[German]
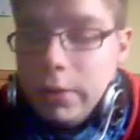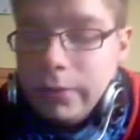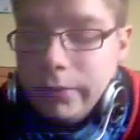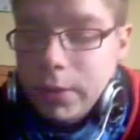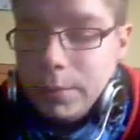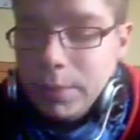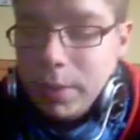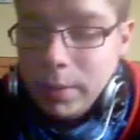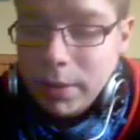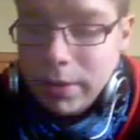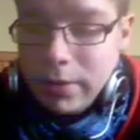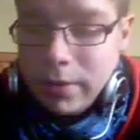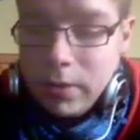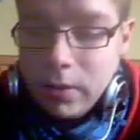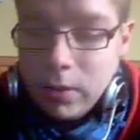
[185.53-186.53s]
Wollte mal mit
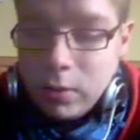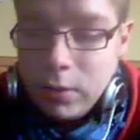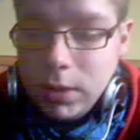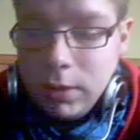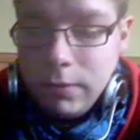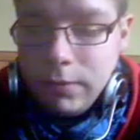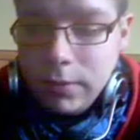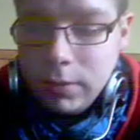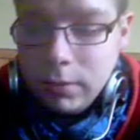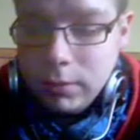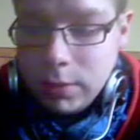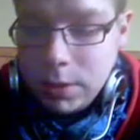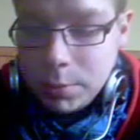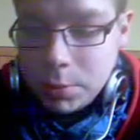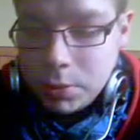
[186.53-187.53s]
Assassin's Creed
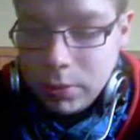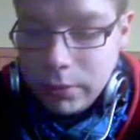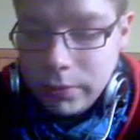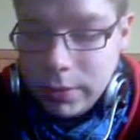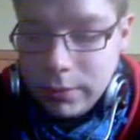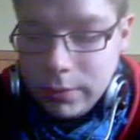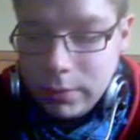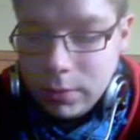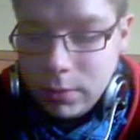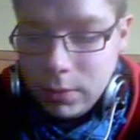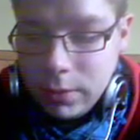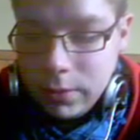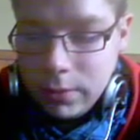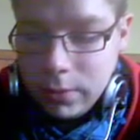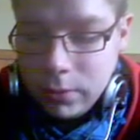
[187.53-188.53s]
anfangen, habe schon so viel davon
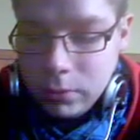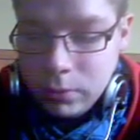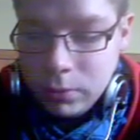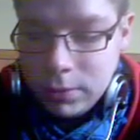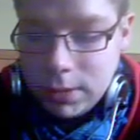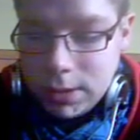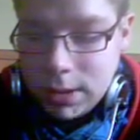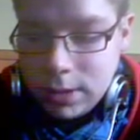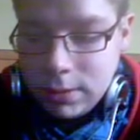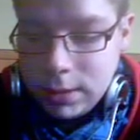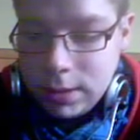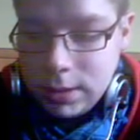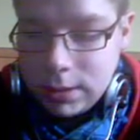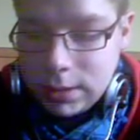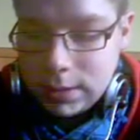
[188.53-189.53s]
gehört, soll ja so gut sein und
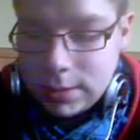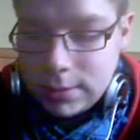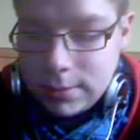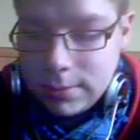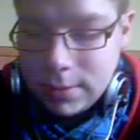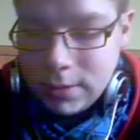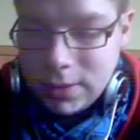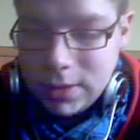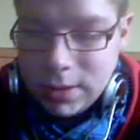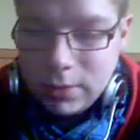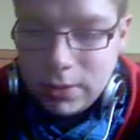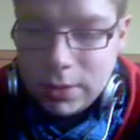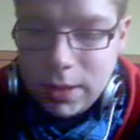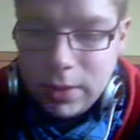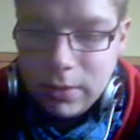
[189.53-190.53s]
alles. Außer
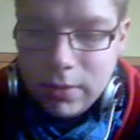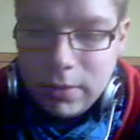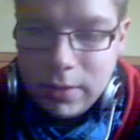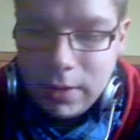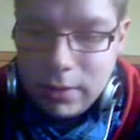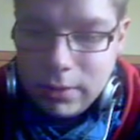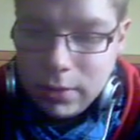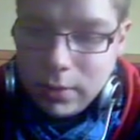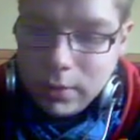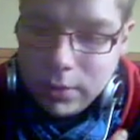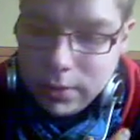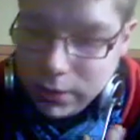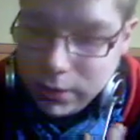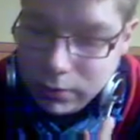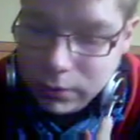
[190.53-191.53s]
natürlich der erste Teil, der soll
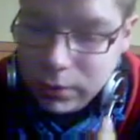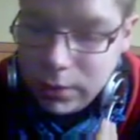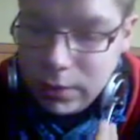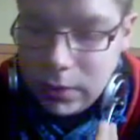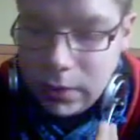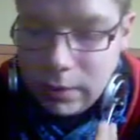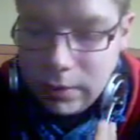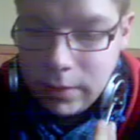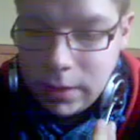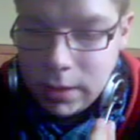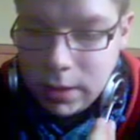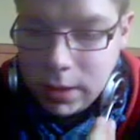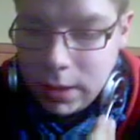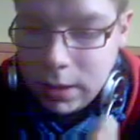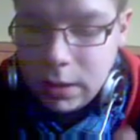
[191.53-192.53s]
nicht so toll sein, aber
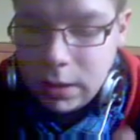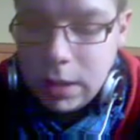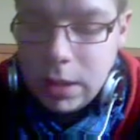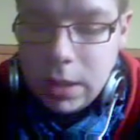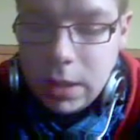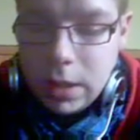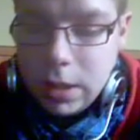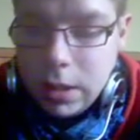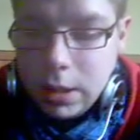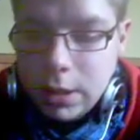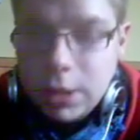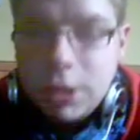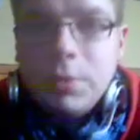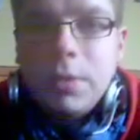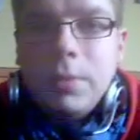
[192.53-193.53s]
naja.
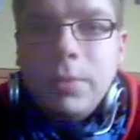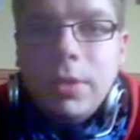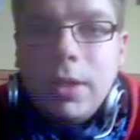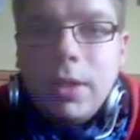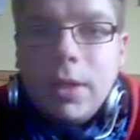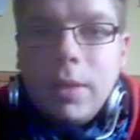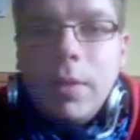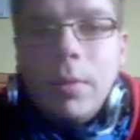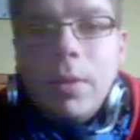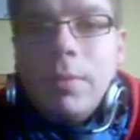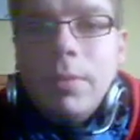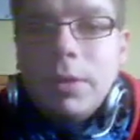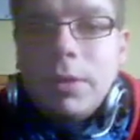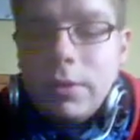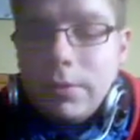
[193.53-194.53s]
Ich wollte mir halt selber mal ein
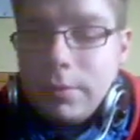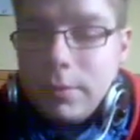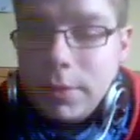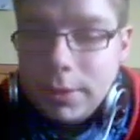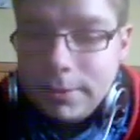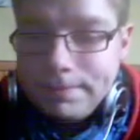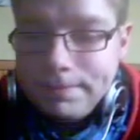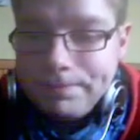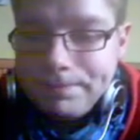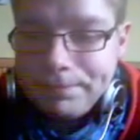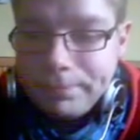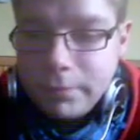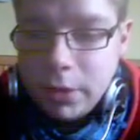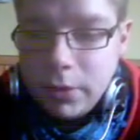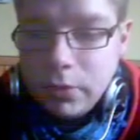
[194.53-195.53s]
Bild davon machen,
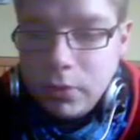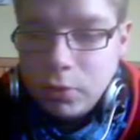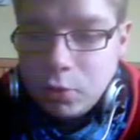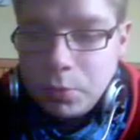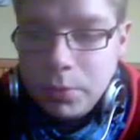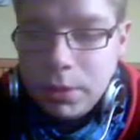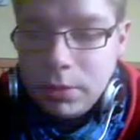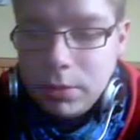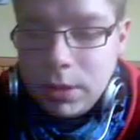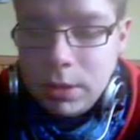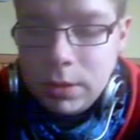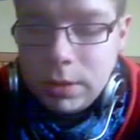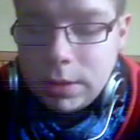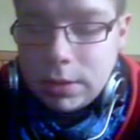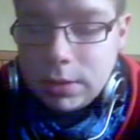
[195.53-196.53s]
wie es sich so spielt und
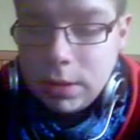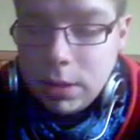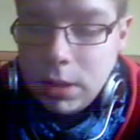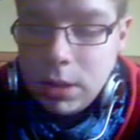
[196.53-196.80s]
alles.